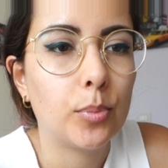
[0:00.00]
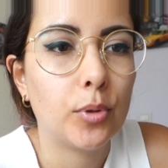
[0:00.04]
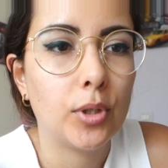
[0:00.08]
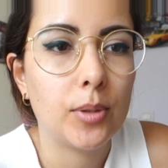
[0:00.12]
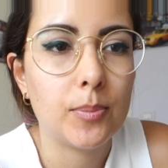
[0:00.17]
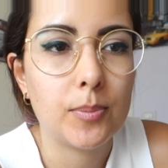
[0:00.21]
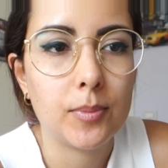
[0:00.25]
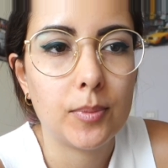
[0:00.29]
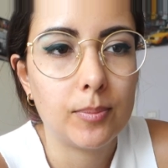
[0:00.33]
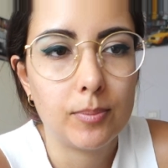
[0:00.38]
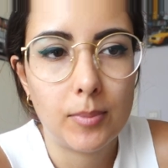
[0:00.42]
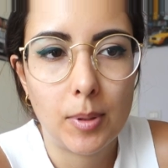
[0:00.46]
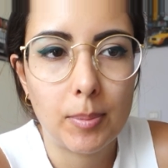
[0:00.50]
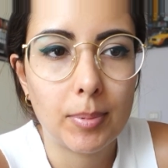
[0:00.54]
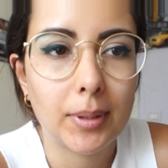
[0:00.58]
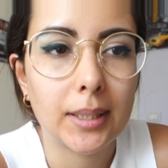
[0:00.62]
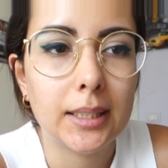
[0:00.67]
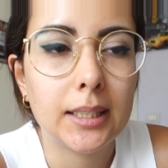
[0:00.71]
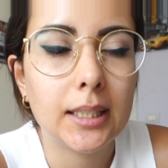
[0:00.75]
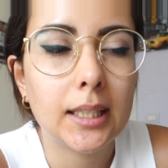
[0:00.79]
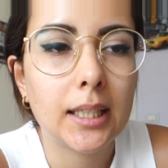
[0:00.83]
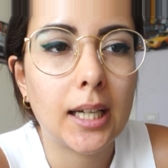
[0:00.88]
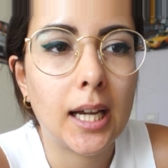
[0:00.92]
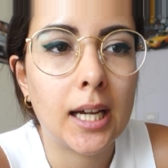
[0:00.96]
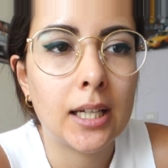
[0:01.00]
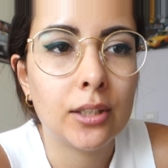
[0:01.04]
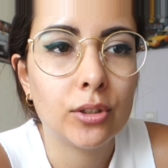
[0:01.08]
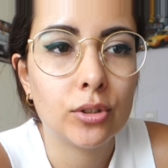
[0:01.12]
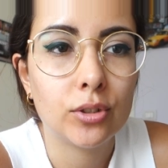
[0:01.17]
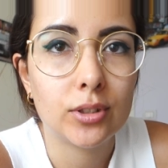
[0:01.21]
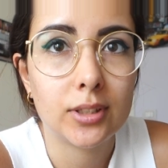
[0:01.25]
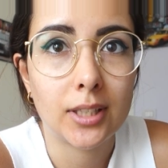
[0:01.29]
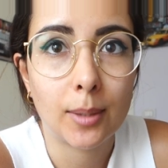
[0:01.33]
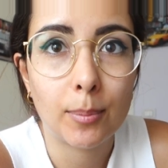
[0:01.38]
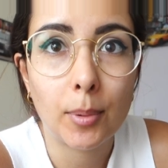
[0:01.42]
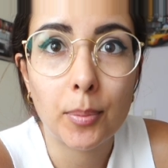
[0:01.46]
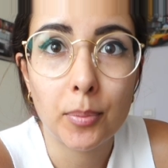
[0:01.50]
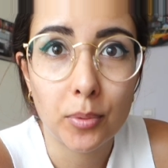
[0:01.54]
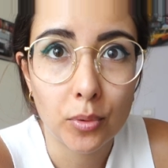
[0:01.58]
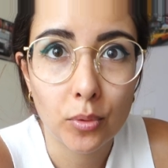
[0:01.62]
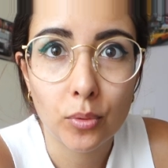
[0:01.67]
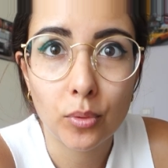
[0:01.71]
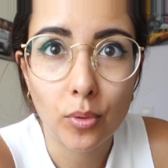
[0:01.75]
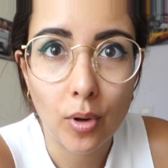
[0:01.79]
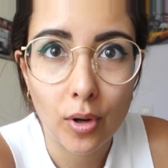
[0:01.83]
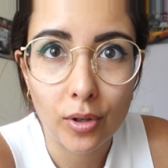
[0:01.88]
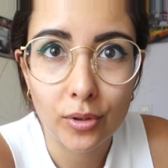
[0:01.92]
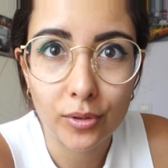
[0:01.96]
poi mi prenderanno sarà proprio
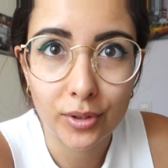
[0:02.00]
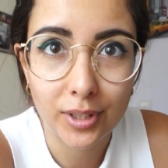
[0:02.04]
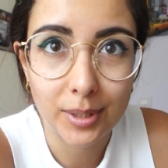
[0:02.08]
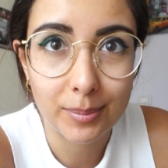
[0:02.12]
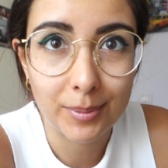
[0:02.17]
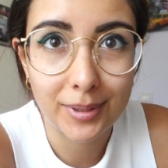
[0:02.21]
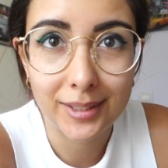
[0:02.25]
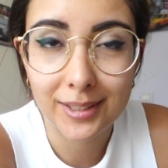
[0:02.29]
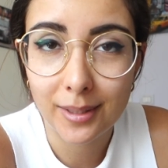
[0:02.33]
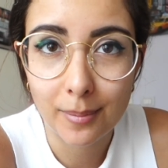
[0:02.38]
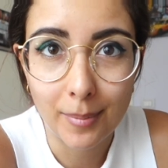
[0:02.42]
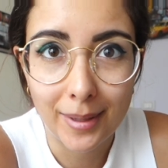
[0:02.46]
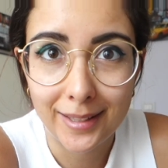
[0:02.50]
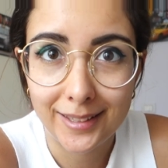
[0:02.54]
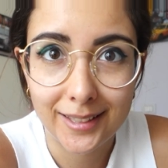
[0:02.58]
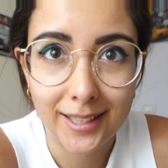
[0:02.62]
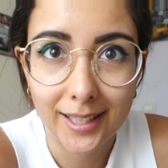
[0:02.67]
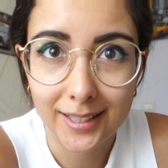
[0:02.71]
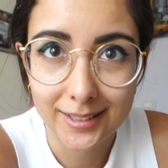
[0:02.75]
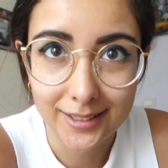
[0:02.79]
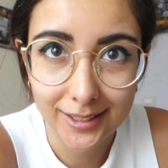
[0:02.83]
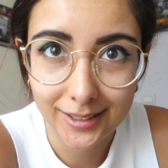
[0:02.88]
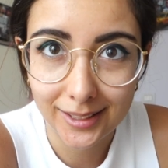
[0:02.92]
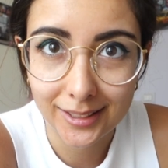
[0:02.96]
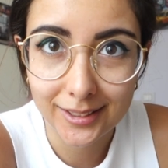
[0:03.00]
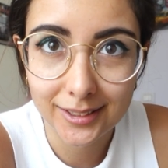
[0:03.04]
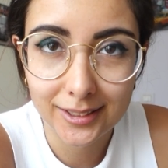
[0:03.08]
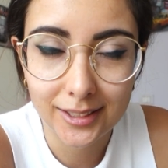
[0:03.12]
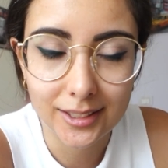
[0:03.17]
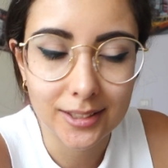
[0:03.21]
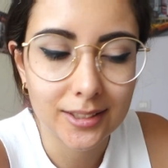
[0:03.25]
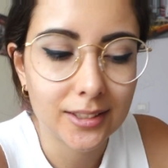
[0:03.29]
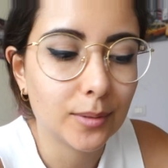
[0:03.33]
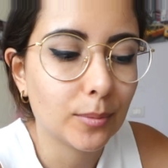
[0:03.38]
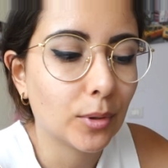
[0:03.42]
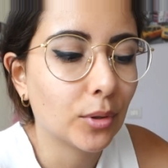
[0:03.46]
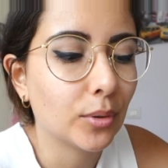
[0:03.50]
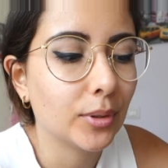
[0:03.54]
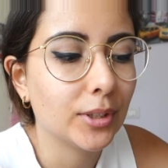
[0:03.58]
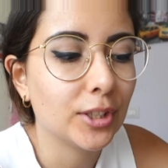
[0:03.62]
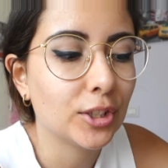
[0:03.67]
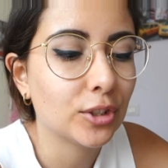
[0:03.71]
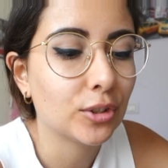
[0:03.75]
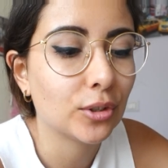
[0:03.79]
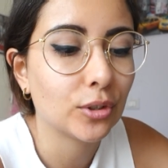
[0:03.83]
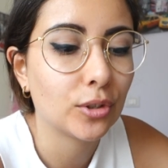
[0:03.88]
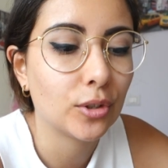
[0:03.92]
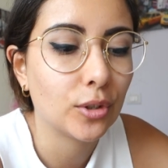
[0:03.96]
un ruolo che mi, mi interessa tantissimo
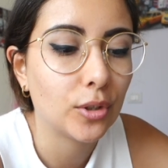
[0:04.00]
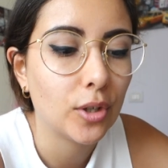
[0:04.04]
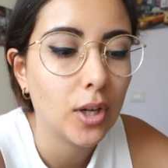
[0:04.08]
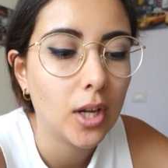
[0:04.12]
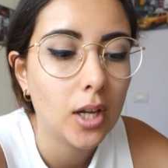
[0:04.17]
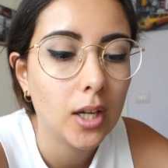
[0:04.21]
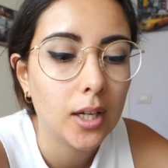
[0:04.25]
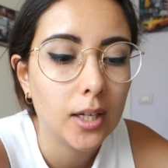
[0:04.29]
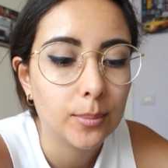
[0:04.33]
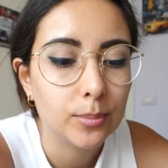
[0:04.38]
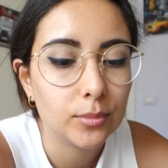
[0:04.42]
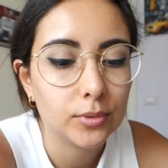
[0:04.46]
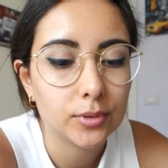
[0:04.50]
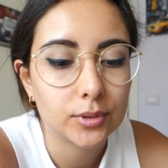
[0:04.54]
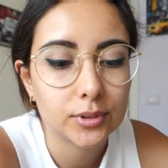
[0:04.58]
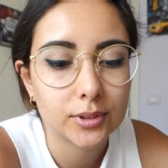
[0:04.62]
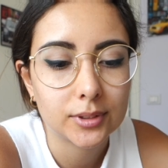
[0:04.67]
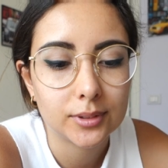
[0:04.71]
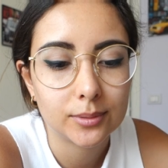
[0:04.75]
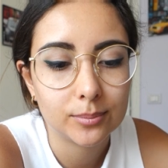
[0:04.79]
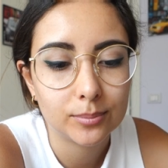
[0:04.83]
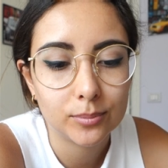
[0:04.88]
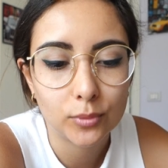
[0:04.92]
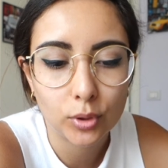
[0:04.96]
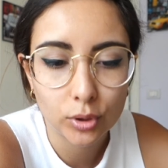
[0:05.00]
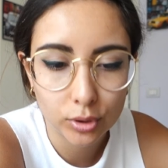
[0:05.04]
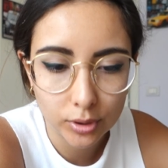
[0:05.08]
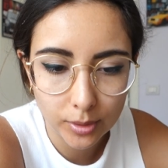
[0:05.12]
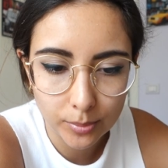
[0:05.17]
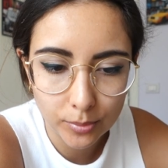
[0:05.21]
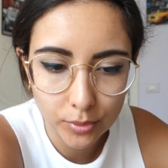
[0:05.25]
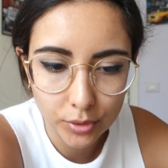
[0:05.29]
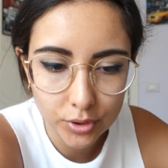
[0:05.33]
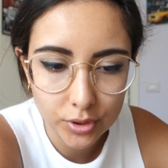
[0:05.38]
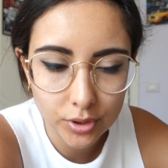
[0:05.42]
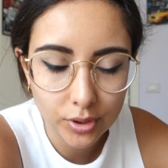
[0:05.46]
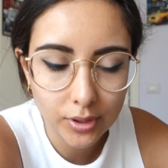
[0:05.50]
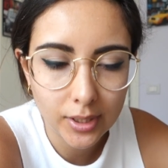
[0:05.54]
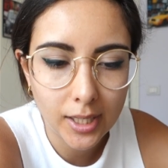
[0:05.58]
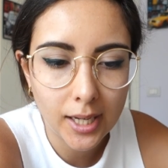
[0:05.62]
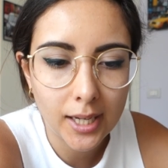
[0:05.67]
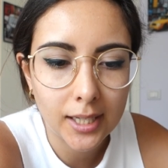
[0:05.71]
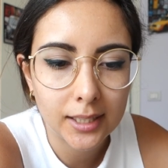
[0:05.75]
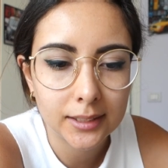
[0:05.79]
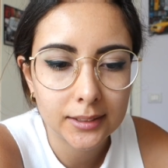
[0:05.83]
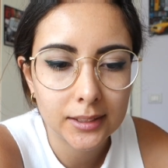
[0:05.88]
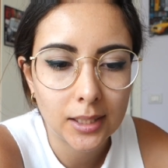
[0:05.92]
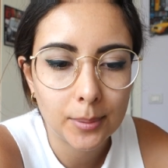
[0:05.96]
quindi sono molto
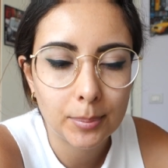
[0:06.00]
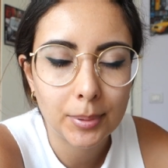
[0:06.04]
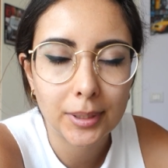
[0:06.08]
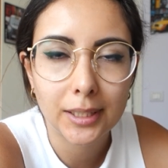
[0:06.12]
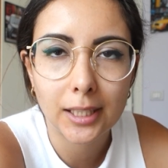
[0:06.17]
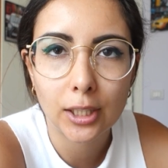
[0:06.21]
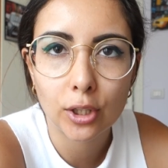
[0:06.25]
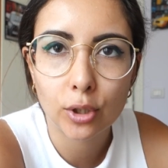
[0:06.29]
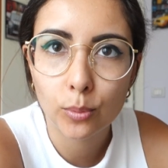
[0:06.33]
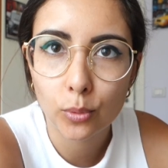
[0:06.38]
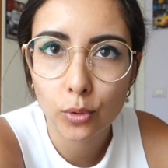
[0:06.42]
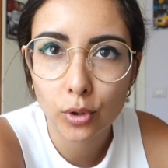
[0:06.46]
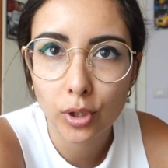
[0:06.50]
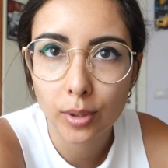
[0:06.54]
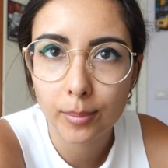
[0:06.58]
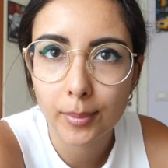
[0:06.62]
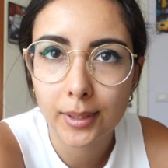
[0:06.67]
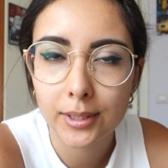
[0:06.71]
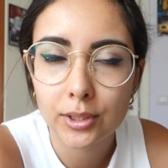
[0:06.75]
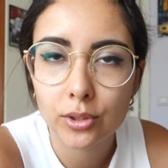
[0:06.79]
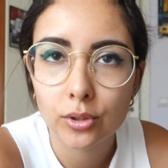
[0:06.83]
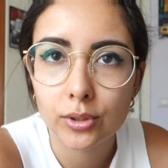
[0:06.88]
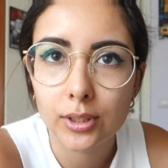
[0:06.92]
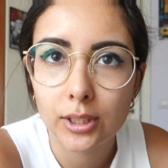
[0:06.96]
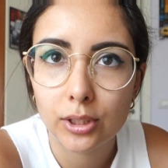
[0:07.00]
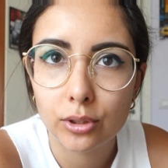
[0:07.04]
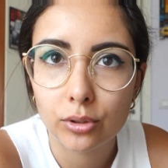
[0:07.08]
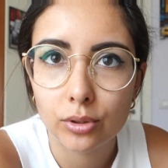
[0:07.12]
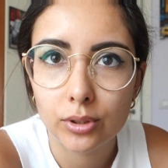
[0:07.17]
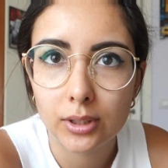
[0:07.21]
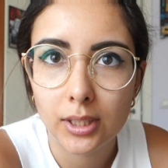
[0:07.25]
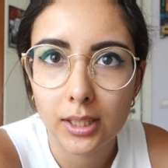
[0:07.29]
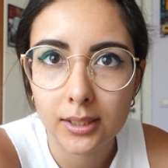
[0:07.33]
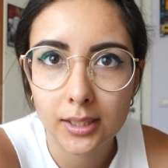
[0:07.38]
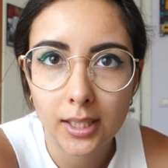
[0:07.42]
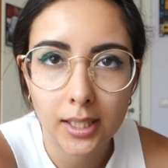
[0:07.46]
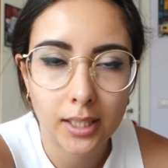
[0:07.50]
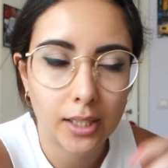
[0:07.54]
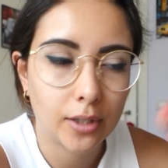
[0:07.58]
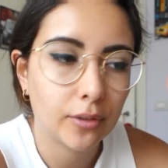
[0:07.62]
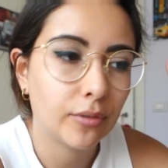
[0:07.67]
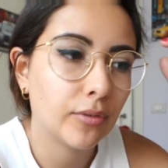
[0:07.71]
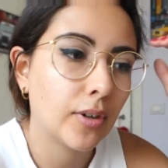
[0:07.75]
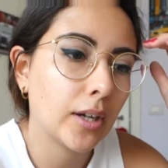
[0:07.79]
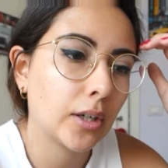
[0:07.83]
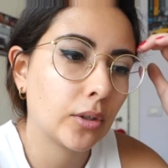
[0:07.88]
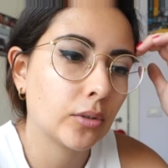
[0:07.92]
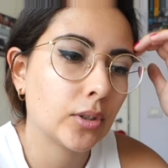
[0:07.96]
emozionata perché comunque mi hanno detto di andare a
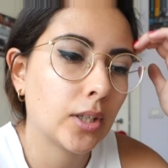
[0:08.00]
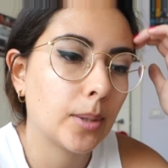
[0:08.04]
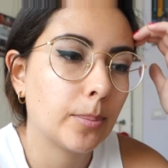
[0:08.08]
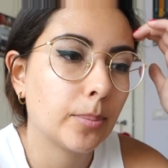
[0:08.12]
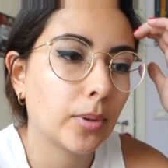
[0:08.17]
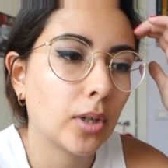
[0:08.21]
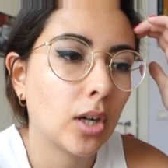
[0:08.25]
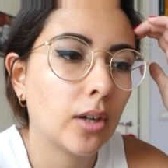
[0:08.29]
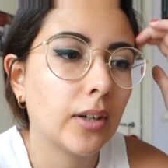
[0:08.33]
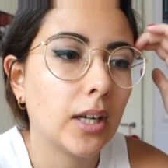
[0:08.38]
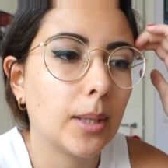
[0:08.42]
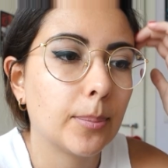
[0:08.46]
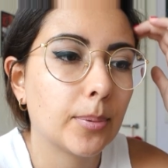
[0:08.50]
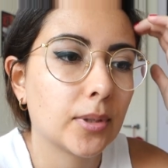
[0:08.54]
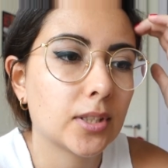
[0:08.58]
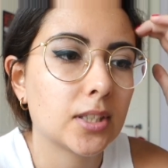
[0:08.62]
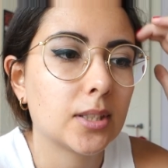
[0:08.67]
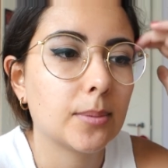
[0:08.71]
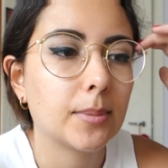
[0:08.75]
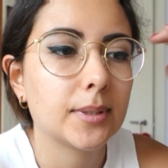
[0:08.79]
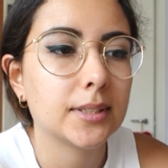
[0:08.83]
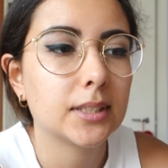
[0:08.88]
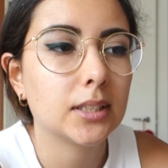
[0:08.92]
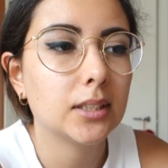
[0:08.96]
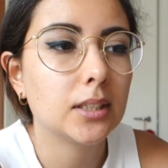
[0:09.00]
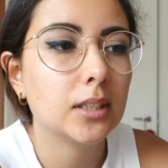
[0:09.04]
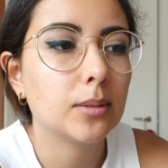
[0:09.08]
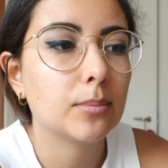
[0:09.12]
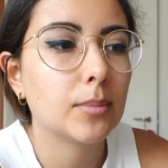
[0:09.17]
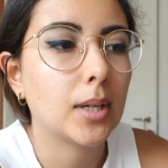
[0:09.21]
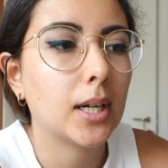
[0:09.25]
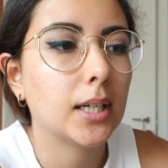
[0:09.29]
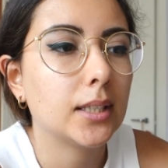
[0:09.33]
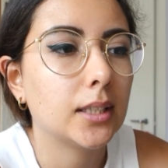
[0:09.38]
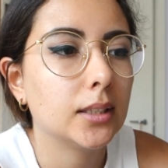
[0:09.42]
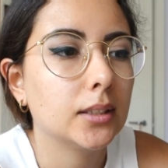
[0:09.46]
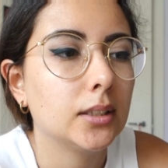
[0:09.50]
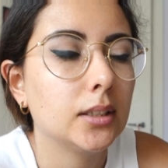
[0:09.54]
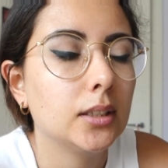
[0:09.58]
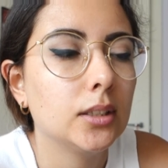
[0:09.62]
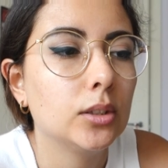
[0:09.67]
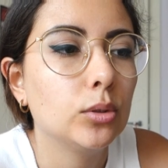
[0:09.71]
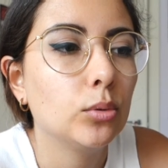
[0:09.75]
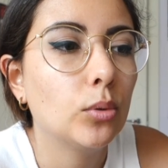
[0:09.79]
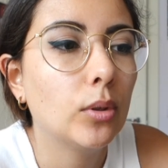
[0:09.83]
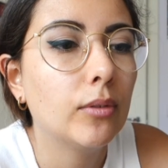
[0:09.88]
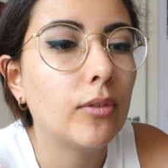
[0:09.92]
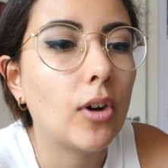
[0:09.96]
fare una prova la prossima settimana
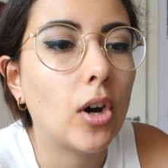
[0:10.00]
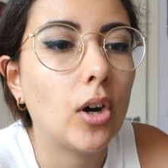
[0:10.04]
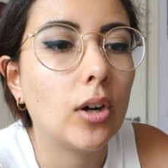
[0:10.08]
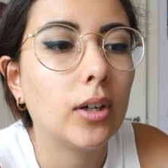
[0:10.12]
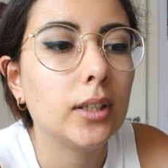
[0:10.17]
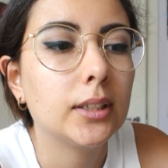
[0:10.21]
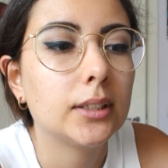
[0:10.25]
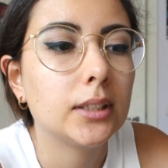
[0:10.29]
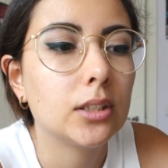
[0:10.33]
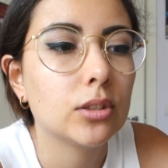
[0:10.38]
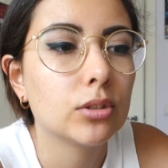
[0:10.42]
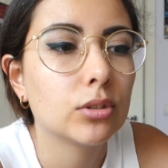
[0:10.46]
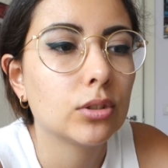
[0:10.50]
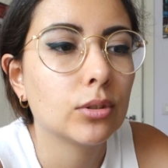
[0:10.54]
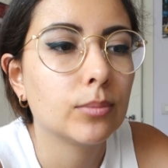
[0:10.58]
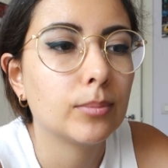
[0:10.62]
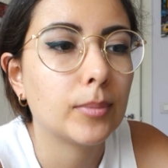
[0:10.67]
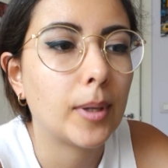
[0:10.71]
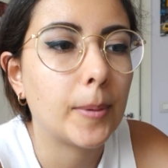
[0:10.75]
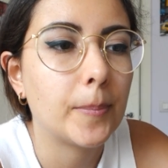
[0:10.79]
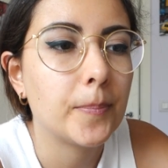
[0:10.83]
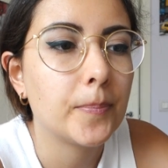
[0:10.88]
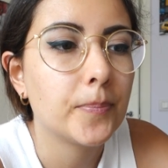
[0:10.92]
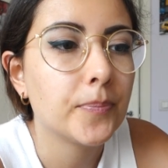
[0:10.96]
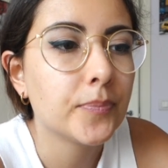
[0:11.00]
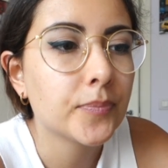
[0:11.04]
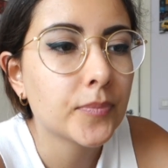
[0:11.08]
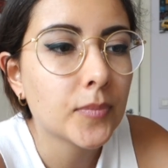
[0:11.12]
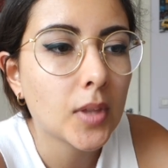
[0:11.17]
di due volte insomma